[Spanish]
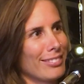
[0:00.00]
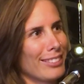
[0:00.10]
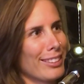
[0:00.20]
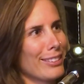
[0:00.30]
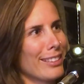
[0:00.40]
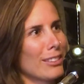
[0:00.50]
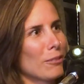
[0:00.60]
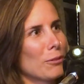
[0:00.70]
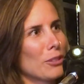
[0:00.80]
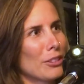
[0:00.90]
se necesita
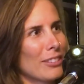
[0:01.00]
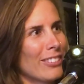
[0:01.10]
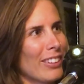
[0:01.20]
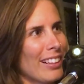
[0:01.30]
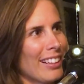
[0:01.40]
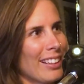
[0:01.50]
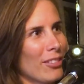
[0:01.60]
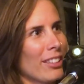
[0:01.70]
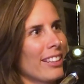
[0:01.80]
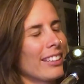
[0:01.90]
mucho coraje y
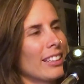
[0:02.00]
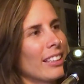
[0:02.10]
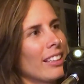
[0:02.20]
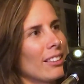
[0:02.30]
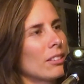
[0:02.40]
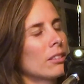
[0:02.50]
valentía.